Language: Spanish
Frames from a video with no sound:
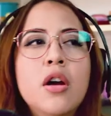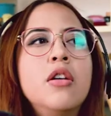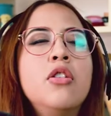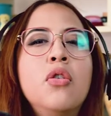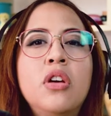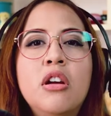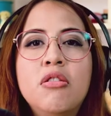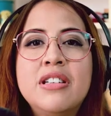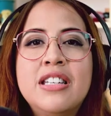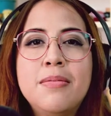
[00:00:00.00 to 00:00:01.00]
No quiero
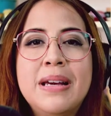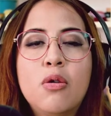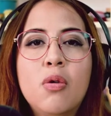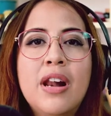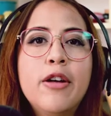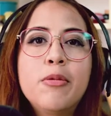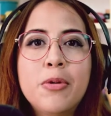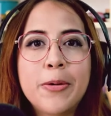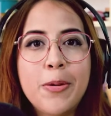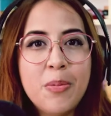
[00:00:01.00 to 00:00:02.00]
decir vinculado
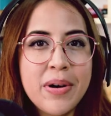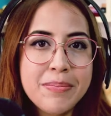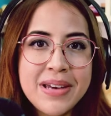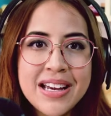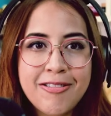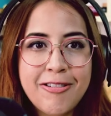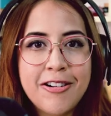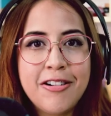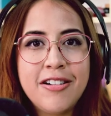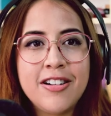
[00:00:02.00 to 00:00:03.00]
porque un buen
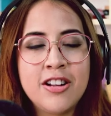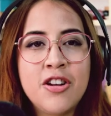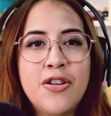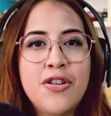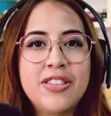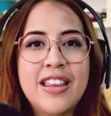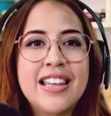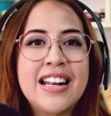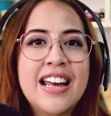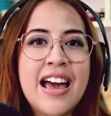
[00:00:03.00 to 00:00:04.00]
vínculo no
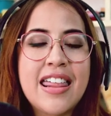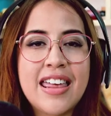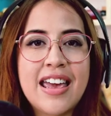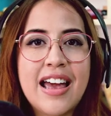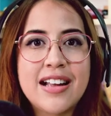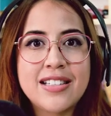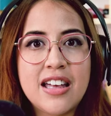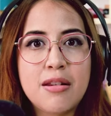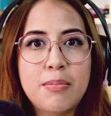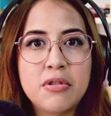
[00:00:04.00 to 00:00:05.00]
tendría de
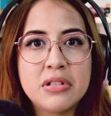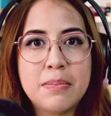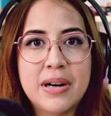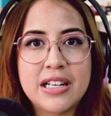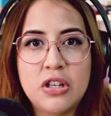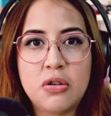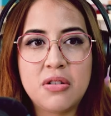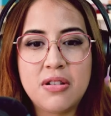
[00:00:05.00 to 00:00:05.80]
ansiedad por separación.